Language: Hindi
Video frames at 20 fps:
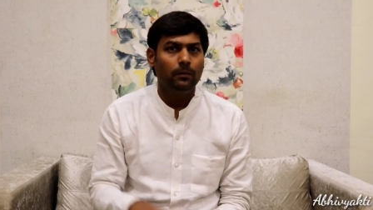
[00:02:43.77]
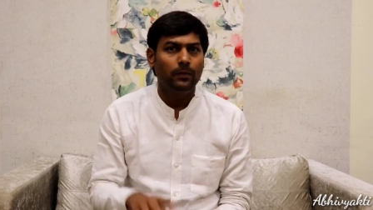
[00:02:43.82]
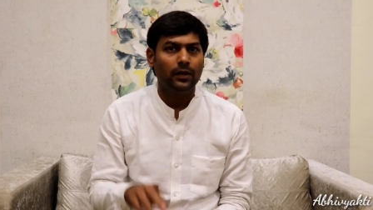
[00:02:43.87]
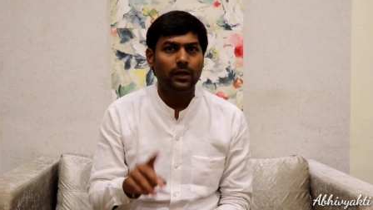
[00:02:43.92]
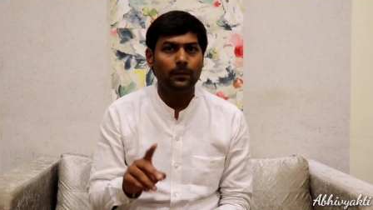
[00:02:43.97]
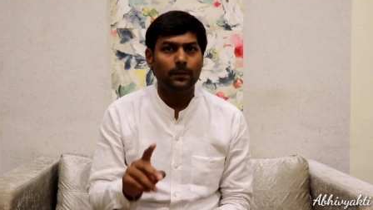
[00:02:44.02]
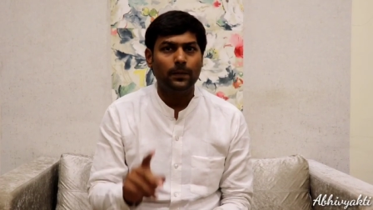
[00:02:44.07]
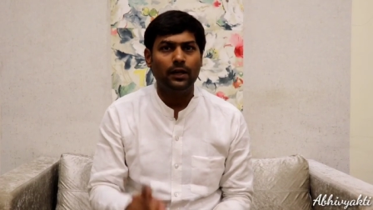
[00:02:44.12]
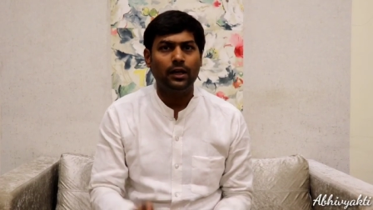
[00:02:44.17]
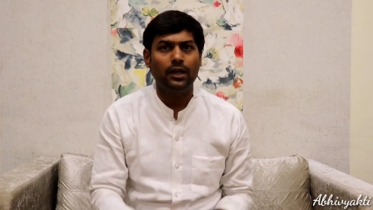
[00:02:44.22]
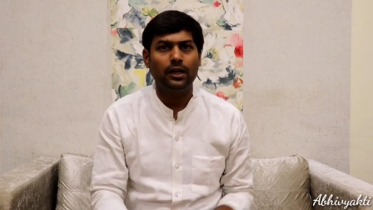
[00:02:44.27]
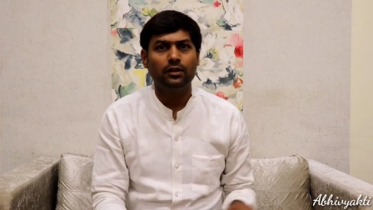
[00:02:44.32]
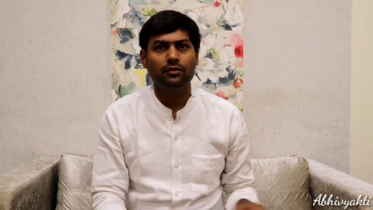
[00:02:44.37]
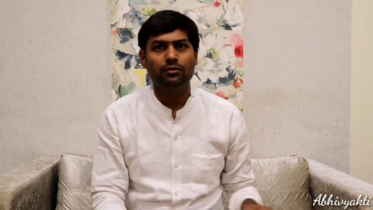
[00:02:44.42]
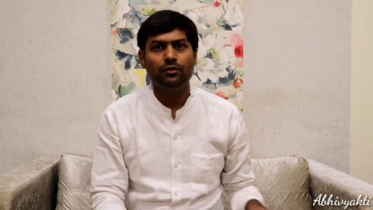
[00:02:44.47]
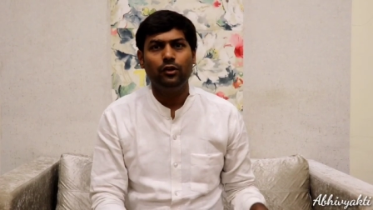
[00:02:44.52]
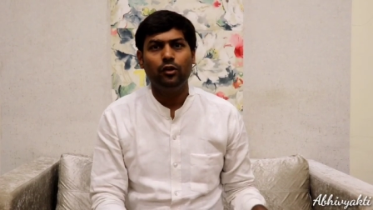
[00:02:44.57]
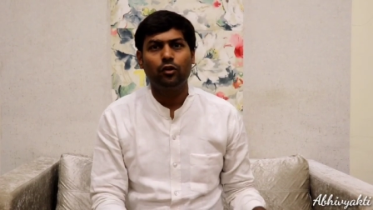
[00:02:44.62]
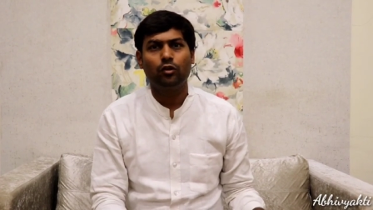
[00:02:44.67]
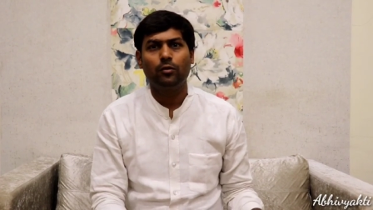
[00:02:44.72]
मेरा पहला
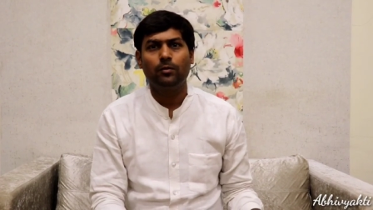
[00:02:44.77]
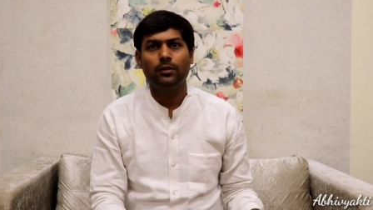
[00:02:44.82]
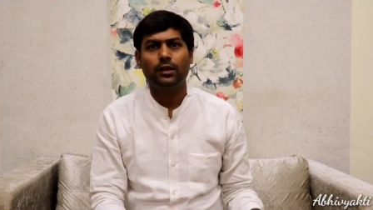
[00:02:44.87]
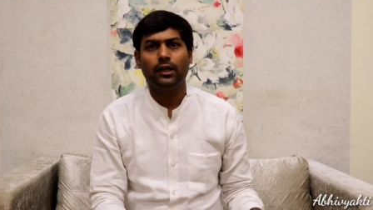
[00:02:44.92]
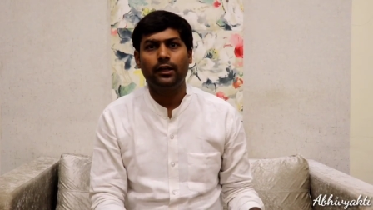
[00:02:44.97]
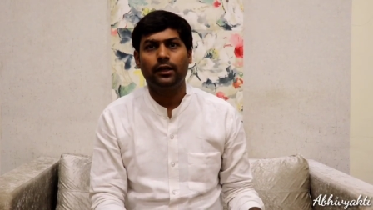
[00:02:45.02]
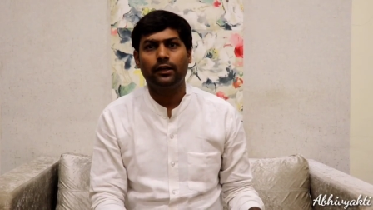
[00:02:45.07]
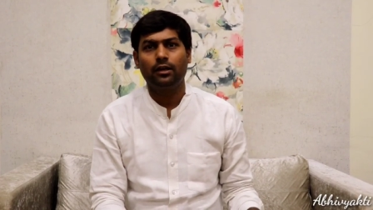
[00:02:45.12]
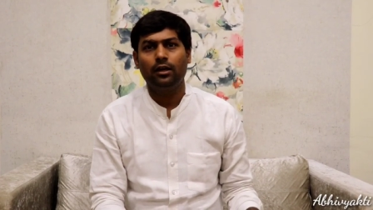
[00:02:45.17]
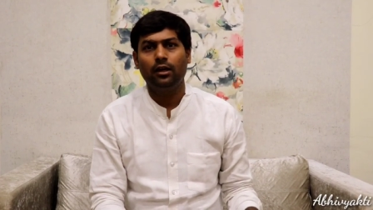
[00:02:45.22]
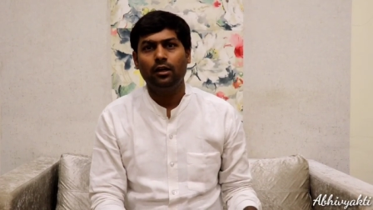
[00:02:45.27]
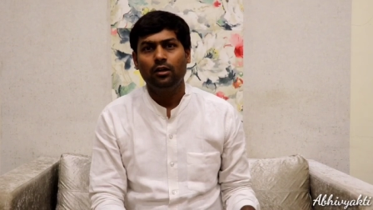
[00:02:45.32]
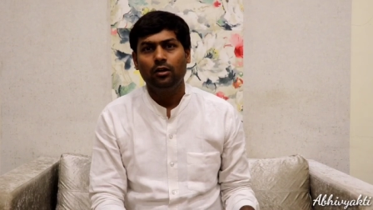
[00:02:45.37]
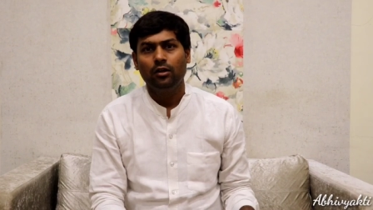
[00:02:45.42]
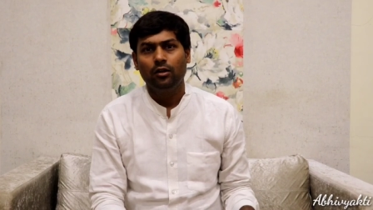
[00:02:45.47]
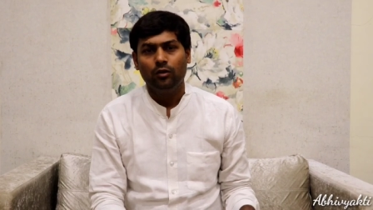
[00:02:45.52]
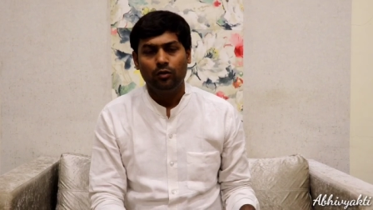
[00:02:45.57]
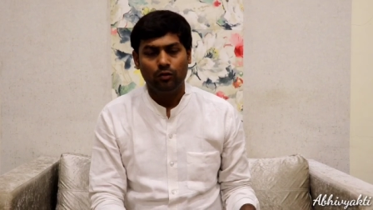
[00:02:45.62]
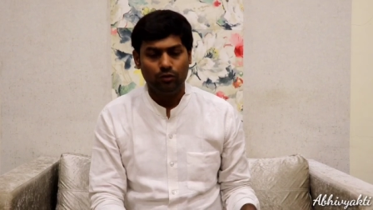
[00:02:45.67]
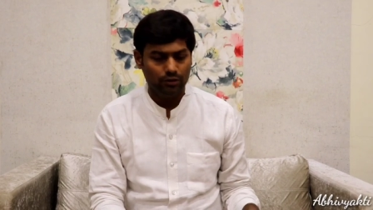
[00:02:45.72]
इस वीडियो को बनाने का
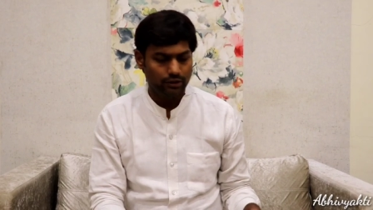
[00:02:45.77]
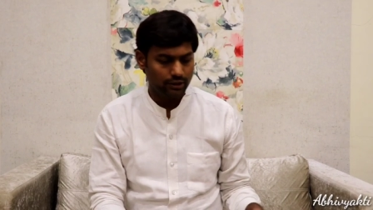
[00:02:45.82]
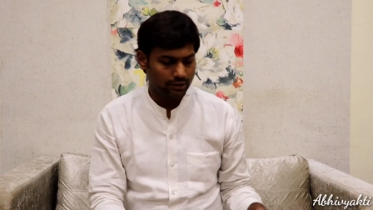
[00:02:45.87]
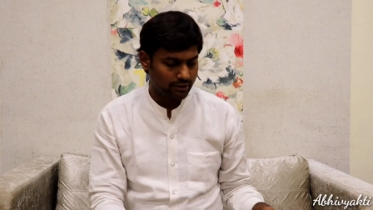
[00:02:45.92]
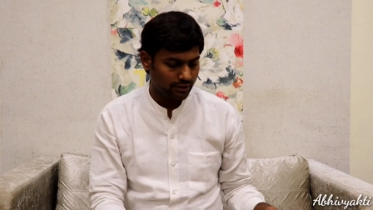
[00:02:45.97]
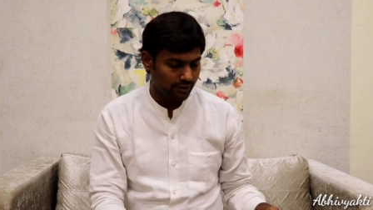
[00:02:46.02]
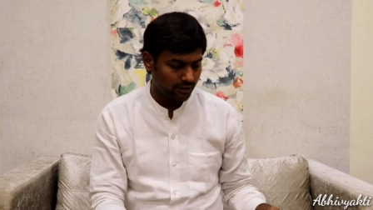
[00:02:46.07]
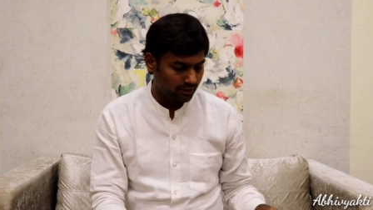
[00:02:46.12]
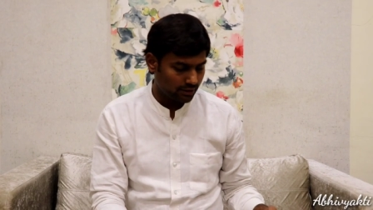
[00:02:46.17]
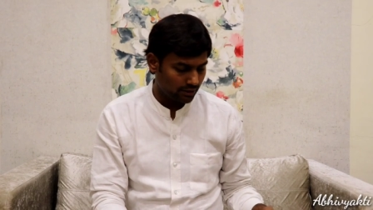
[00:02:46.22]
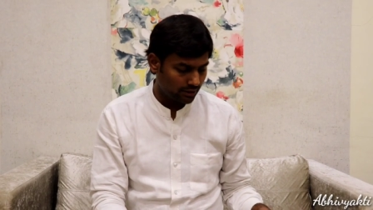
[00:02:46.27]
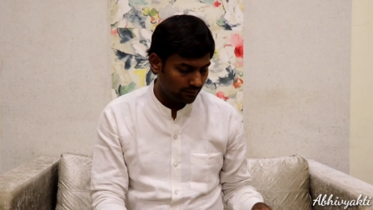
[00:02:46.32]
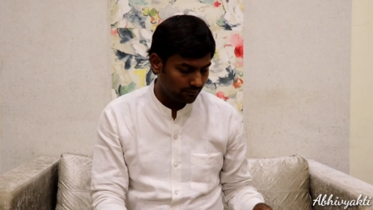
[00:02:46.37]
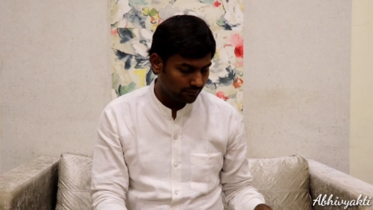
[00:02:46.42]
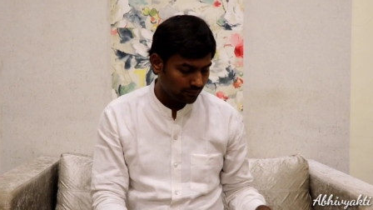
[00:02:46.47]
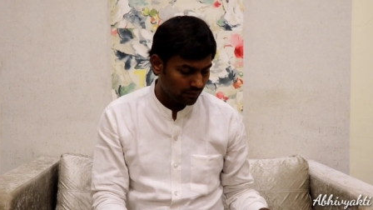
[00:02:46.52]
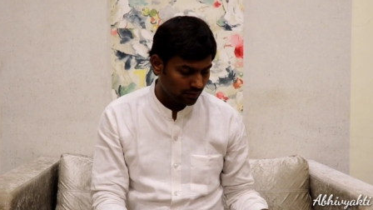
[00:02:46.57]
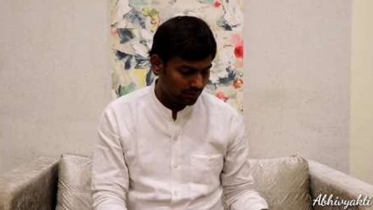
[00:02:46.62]
उद्देश्य ही था